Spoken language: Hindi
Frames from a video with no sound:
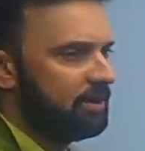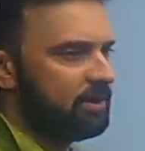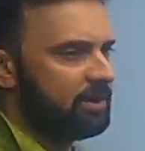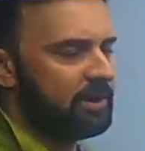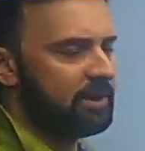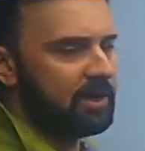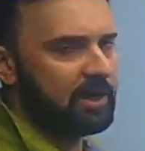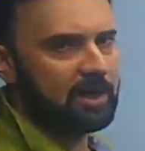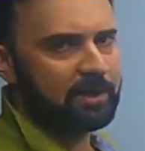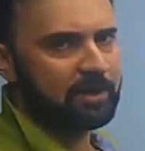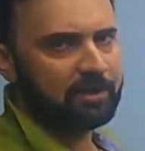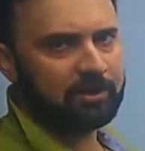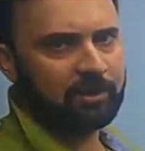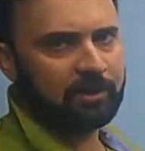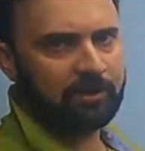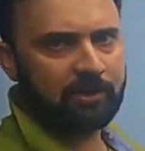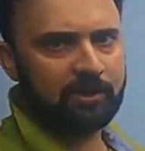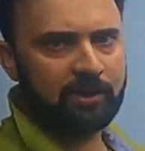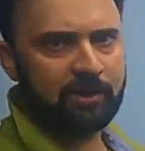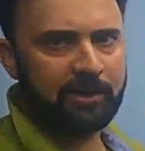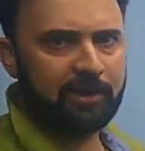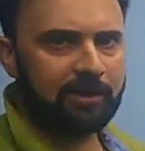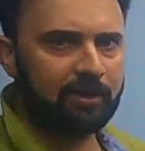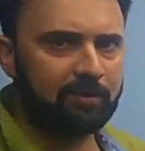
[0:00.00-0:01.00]
इंडिया की
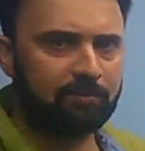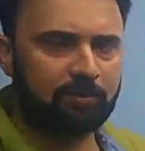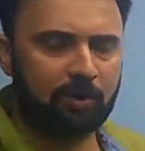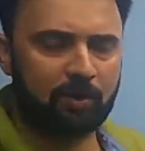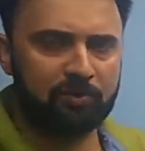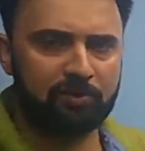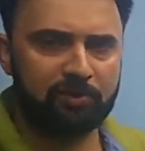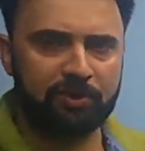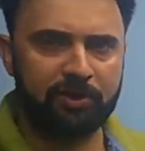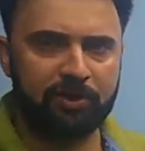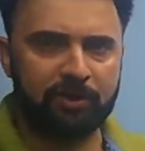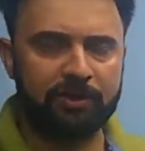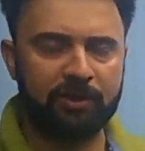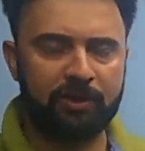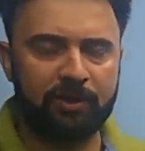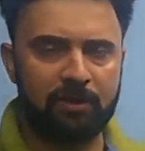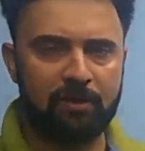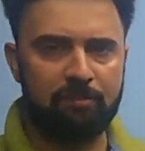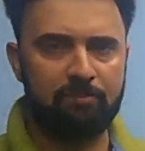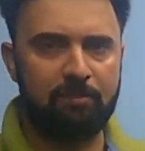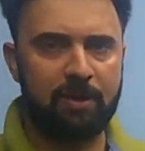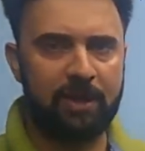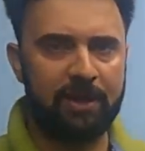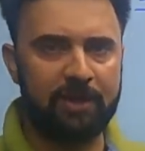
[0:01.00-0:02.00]
लैंड बाउंड्री की
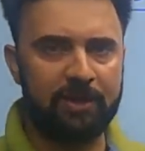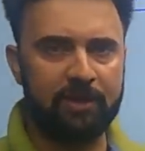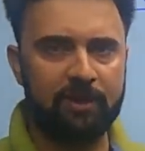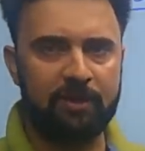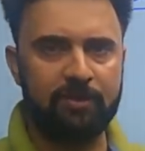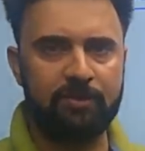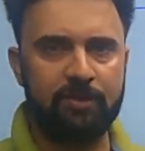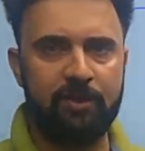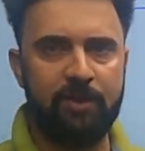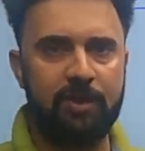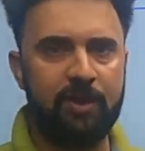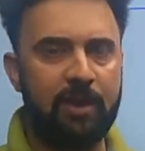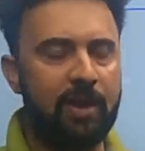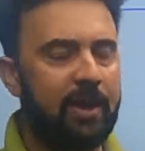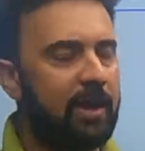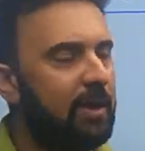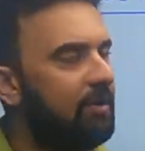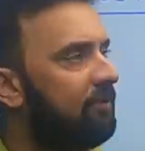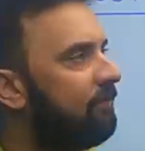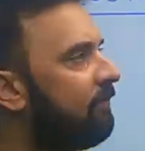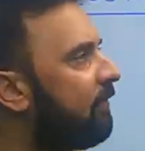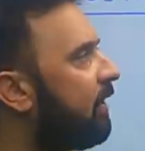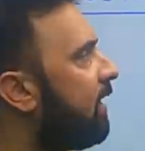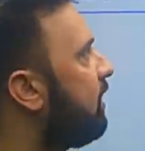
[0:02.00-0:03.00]
लंबाई कितनी
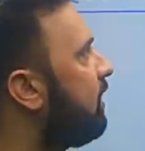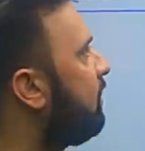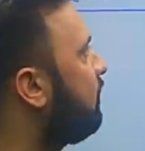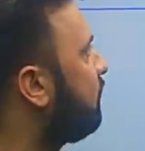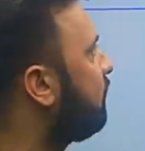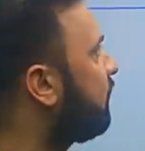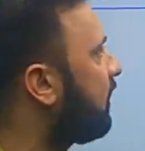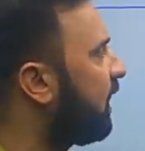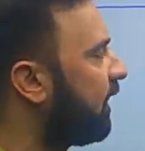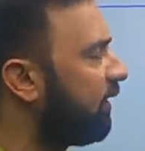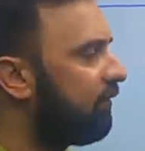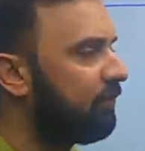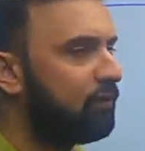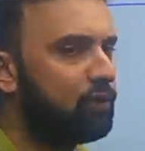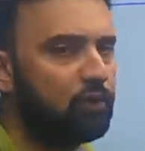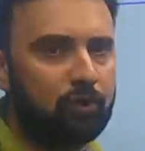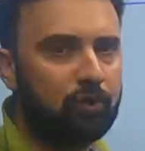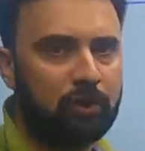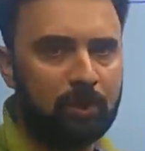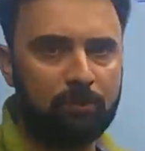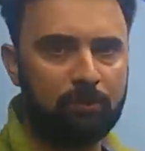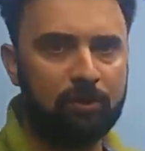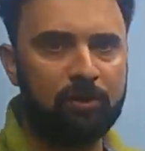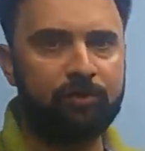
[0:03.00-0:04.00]
है वन फाइव टू
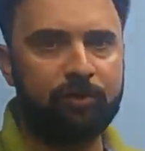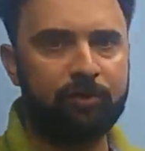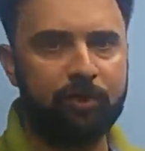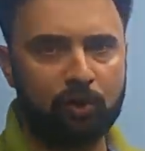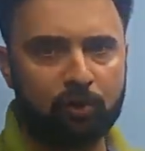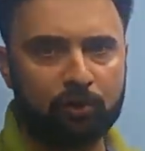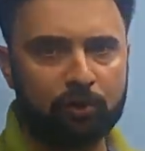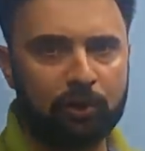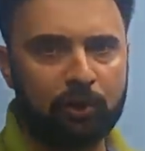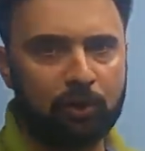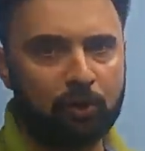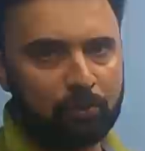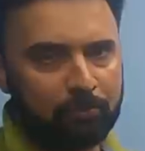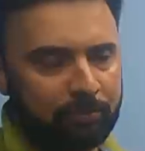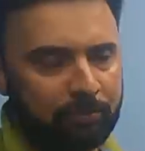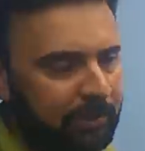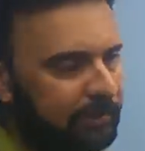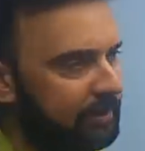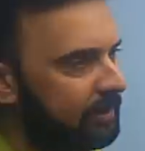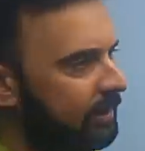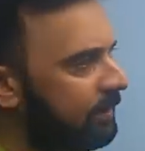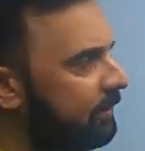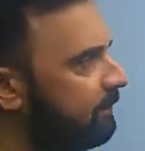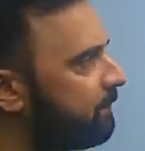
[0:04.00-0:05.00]
डबल जीरो
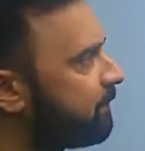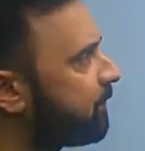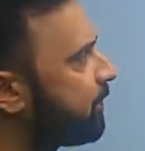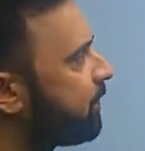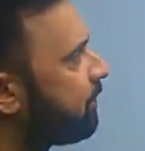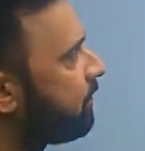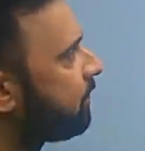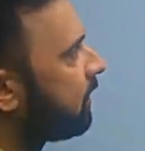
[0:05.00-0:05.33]
किलोमीटर